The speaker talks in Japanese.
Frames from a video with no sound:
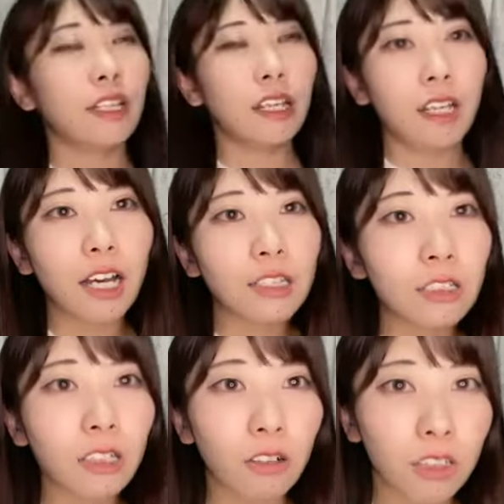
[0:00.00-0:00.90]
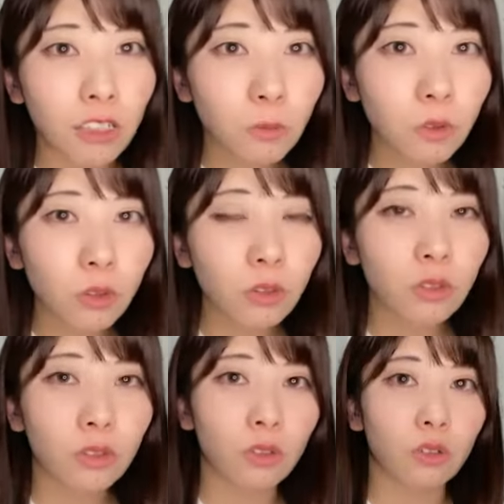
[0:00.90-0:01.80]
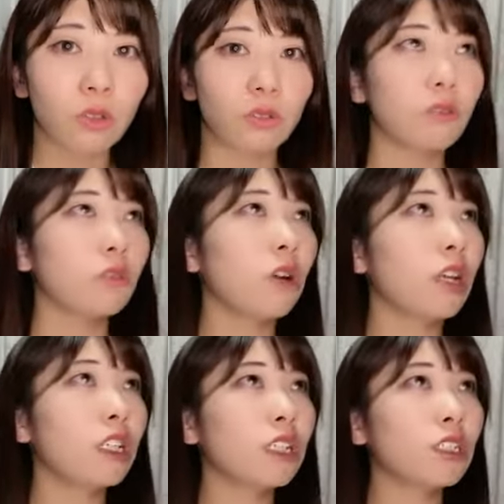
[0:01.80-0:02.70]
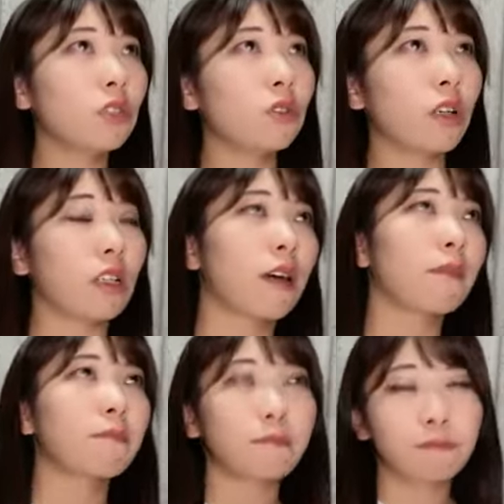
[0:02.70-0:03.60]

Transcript: ねあっていうか私もそろそろ終わりにしようかな